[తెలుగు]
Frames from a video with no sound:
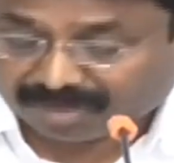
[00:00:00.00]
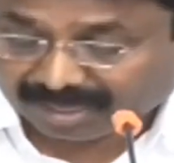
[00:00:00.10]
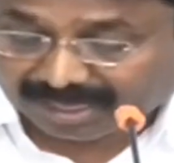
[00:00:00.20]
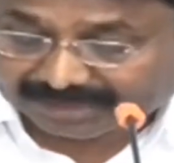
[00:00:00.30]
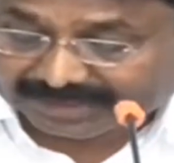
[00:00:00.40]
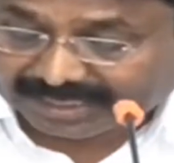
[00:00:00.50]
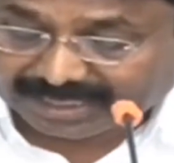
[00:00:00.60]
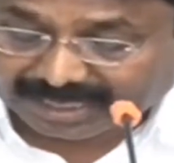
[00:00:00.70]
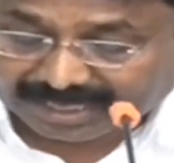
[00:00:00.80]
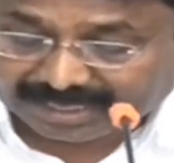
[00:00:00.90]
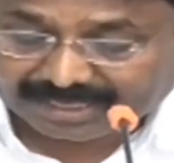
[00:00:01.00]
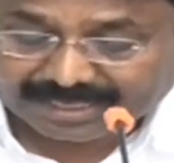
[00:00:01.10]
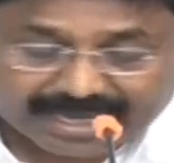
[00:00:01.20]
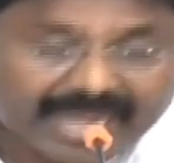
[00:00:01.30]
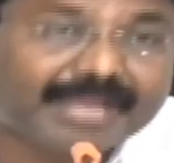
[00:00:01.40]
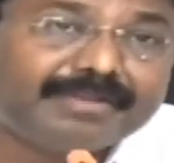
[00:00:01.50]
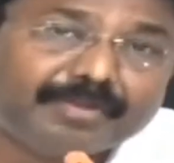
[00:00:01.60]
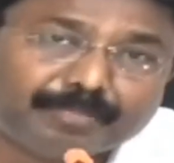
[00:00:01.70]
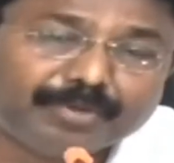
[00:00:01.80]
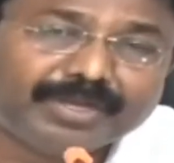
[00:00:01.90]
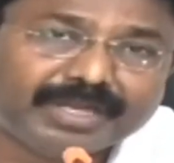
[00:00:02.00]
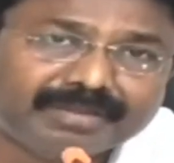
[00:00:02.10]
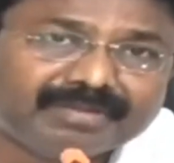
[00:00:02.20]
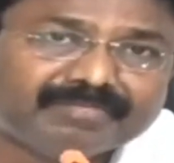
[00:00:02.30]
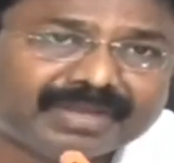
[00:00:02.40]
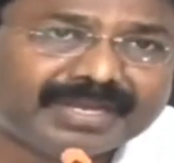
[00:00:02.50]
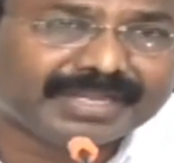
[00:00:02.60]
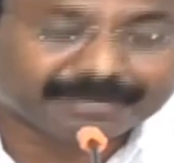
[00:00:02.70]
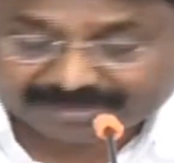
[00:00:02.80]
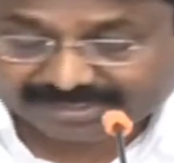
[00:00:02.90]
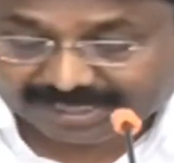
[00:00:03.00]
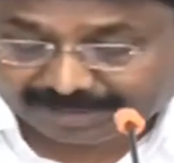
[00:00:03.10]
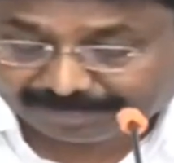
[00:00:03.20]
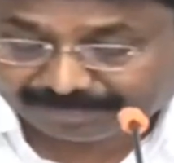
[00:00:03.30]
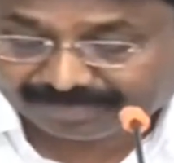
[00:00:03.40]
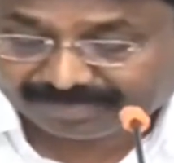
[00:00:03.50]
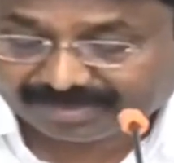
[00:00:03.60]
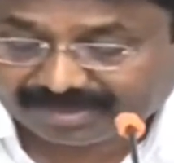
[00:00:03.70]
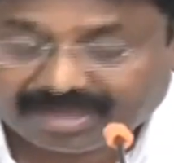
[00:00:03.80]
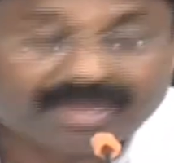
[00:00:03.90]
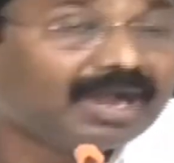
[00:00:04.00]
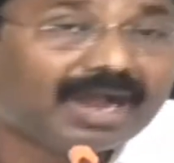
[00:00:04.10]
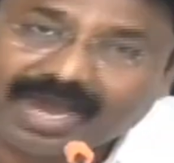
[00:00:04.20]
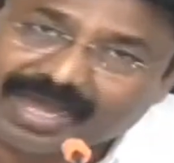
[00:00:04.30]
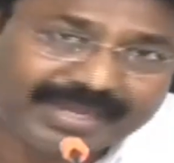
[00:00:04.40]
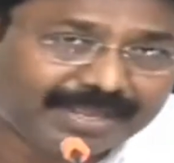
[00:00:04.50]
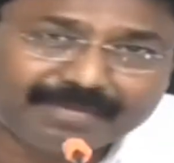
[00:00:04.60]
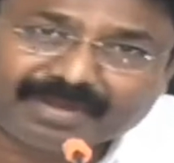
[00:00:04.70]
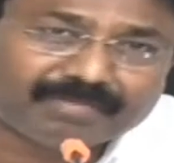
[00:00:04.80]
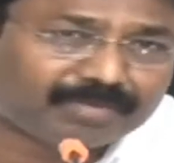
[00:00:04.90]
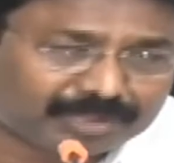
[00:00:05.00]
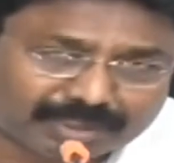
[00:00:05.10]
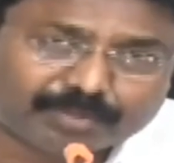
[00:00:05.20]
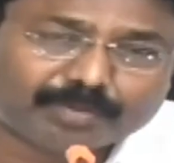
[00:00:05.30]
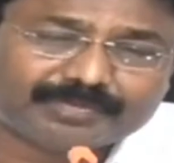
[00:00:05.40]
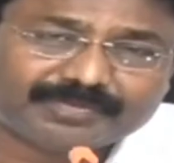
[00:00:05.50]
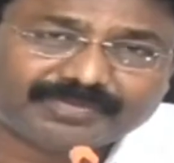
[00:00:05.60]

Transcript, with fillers: ఒక రాజ్యాంగ న్యాయ నిపుణుని మరి నియమిస్తే ఆ నియామకం కుదరదు